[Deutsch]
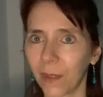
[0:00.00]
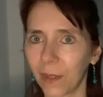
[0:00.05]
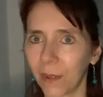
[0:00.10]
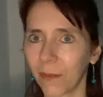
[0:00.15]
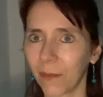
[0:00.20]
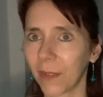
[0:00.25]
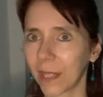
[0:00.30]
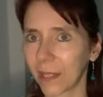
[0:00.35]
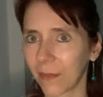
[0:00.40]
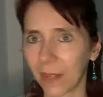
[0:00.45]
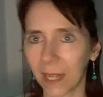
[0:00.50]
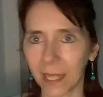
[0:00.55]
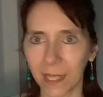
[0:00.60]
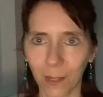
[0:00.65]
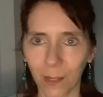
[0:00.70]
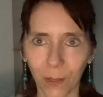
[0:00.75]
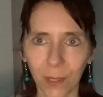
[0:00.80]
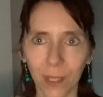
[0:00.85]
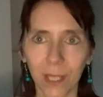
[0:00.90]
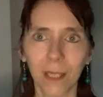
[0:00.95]
was vielleicht
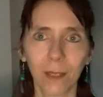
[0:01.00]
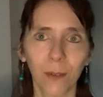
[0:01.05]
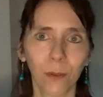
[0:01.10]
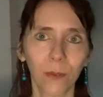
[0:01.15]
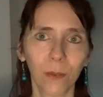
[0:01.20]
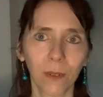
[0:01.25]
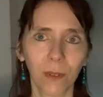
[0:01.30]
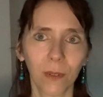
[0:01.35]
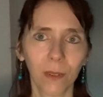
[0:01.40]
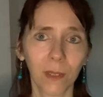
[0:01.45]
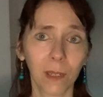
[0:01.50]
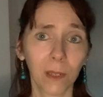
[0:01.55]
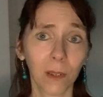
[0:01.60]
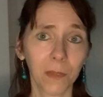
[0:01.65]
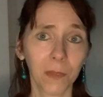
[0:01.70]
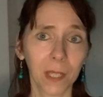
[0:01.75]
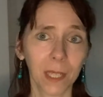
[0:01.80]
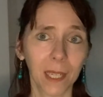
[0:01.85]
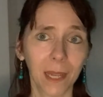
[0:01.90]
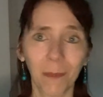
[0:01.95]
sonst nicht so rund, rund läuft
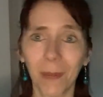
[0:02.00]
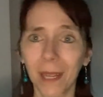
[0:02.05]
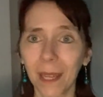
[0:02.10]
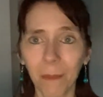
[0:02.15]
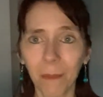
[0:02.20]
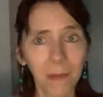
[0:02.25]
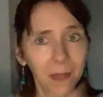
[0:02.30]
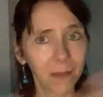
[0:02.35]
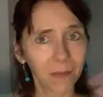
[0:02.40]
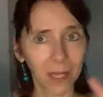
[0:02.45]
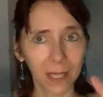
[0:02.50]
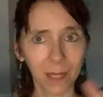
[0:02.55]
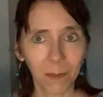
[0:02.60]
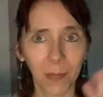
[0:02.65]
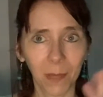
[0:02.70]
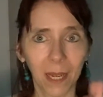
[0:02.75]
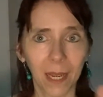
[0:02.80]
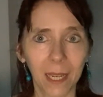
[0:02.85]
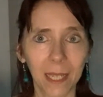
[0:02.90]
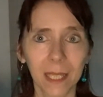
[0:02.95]
in deinem Leben, in welchen
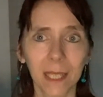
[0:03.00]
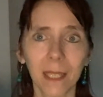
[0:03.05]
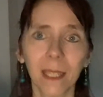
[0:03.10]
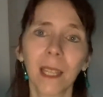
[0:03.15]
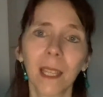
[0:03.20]
Bereichen.